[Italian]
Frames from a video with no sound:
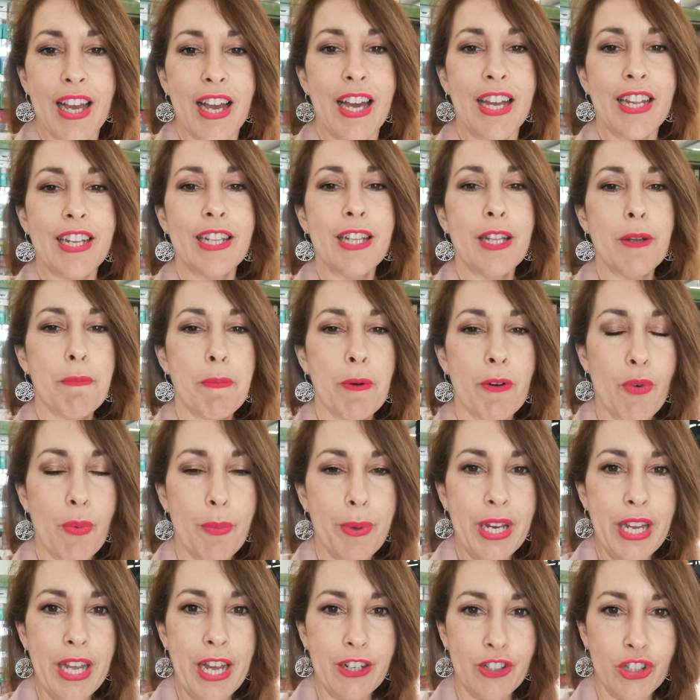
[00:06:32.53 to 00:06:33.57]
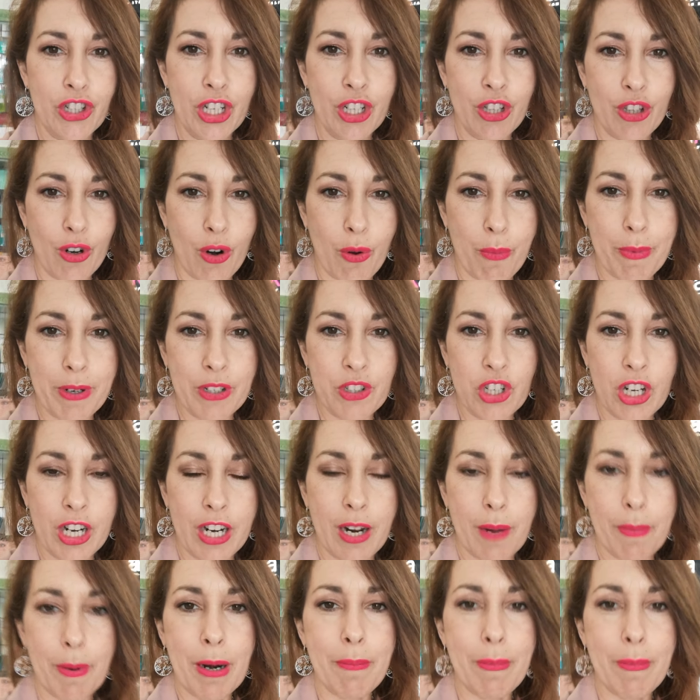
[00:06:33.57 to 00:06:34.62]
RD Profumeria, centro
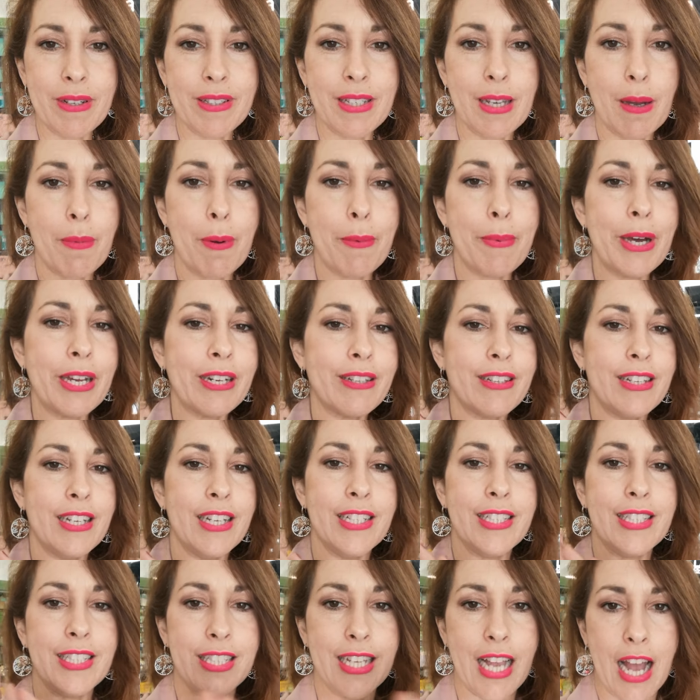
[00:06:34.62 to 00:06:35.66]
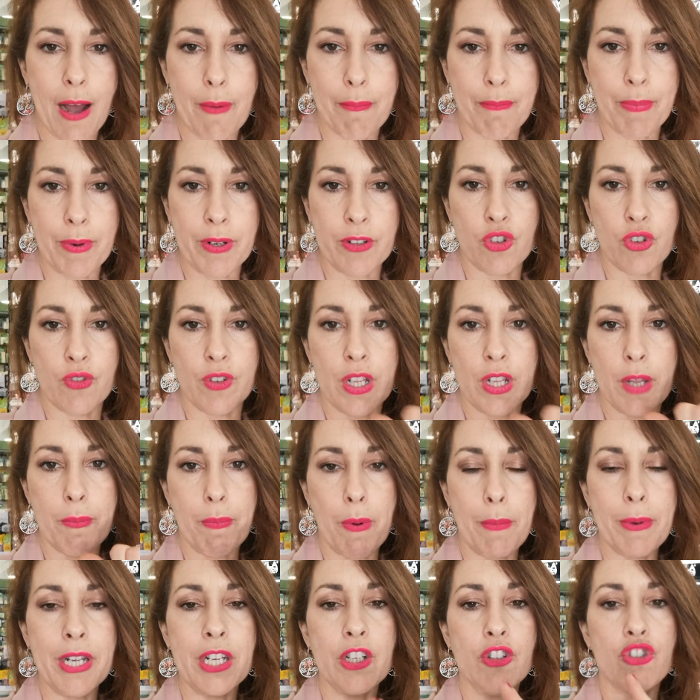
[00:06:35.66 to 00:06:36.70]
commerciale La Palma, siamo aperti sempre giovedì
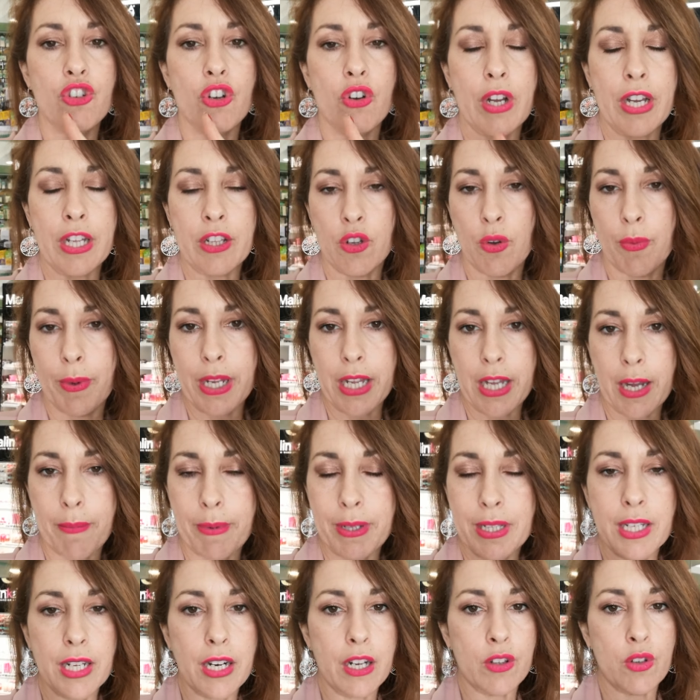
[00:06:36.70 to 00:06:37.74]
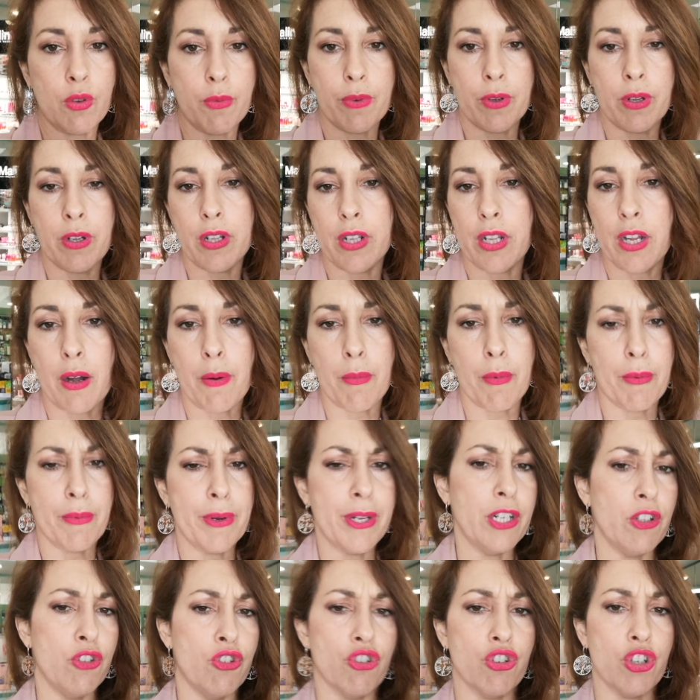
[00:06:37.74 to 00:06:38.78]
pomeriggio e domenica mattina, domenica
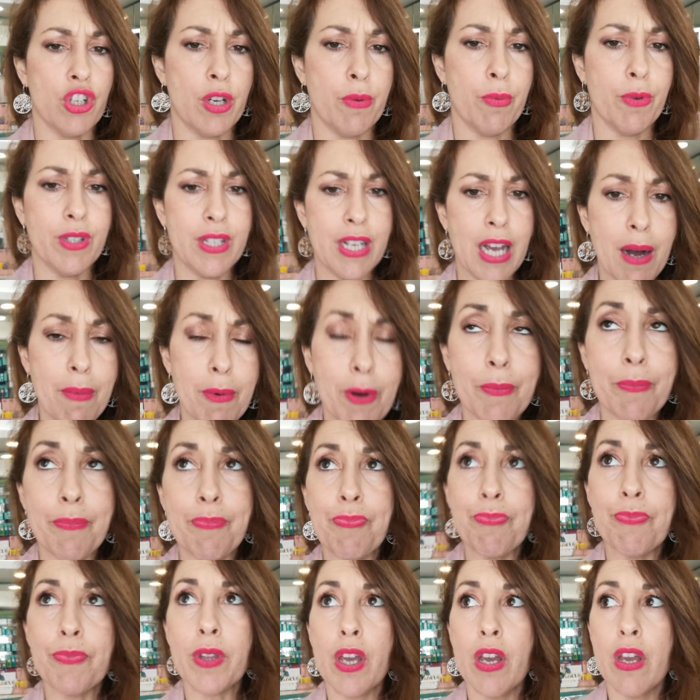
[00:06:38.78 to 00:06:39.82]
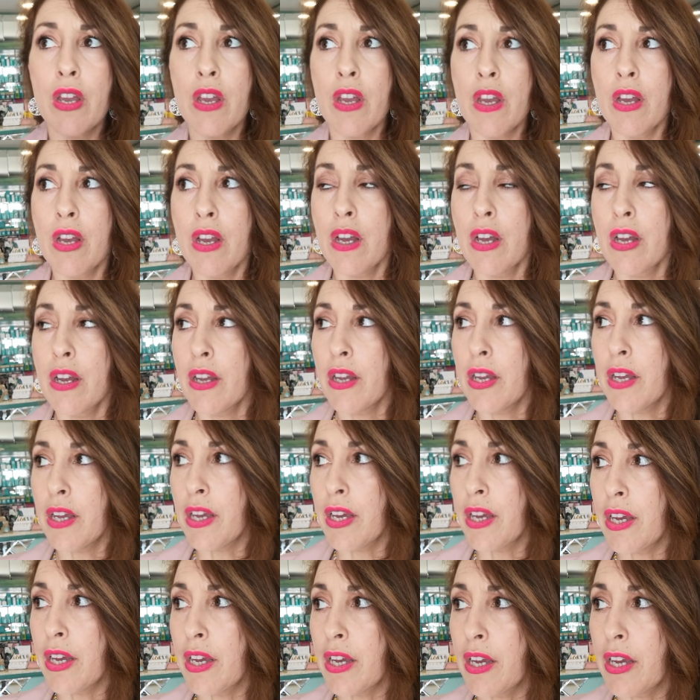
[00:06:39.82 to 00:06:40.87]
pomeriggio ci riposiamo.
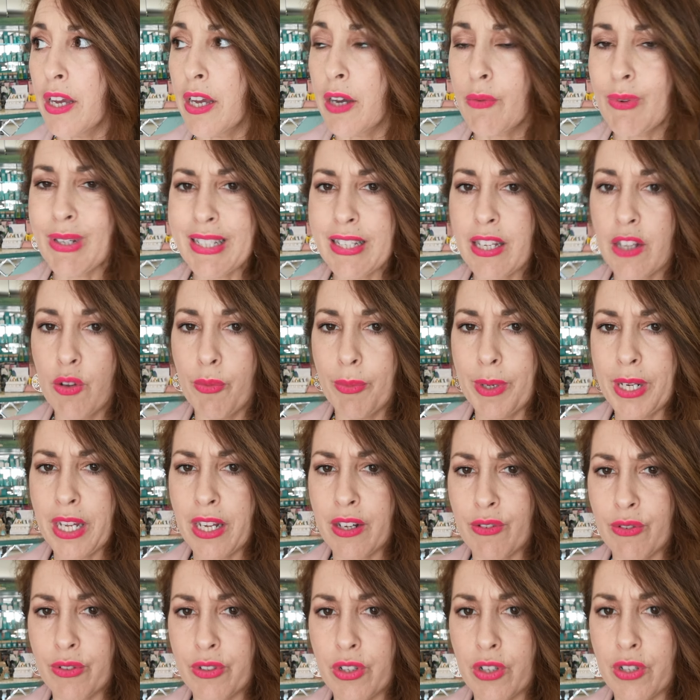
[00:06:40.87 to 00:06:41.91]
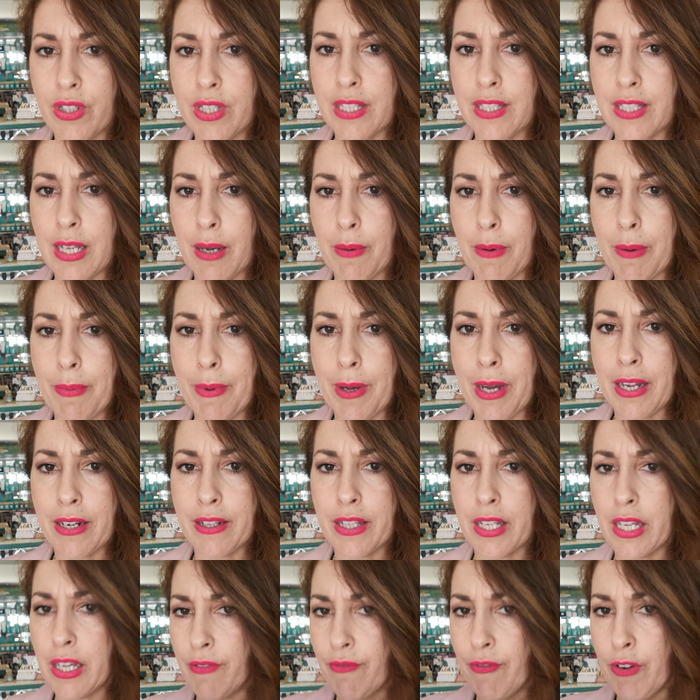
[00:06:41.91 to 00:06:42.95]
E questa domenica non so se siamo
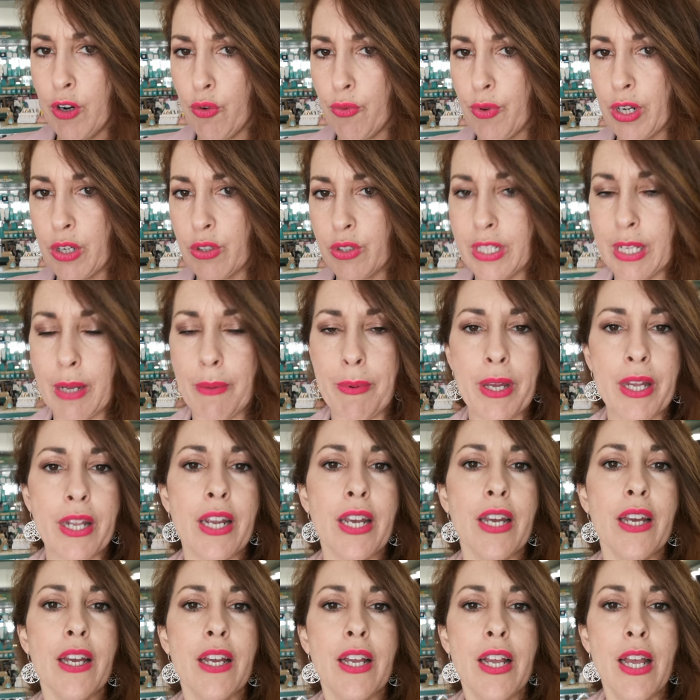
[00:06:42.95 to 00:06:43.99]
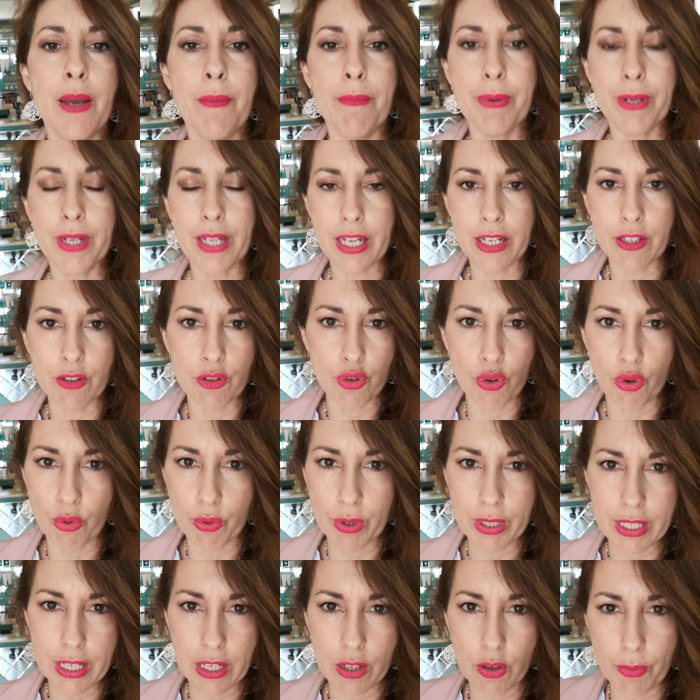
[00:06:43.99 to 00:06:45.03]
aperti, ve lo farò sapere, perché solo
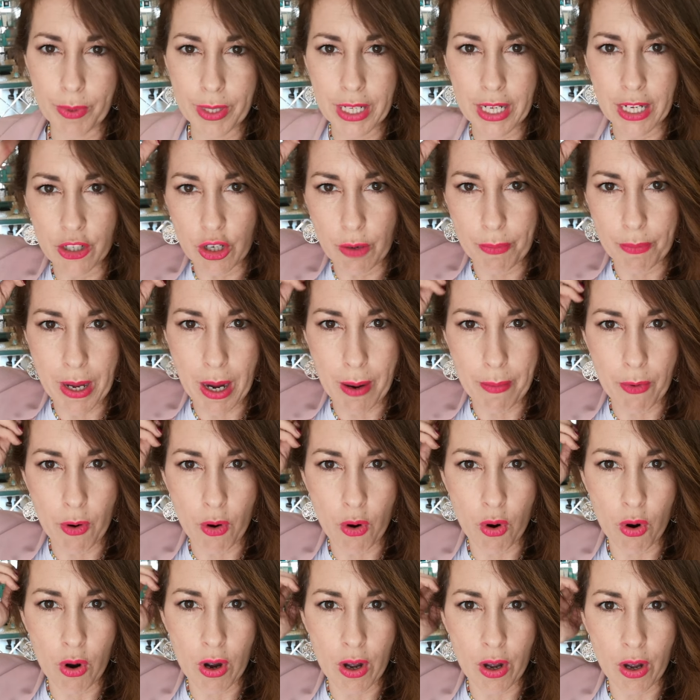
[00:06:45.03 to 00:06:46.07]
questa domenica abbiamo...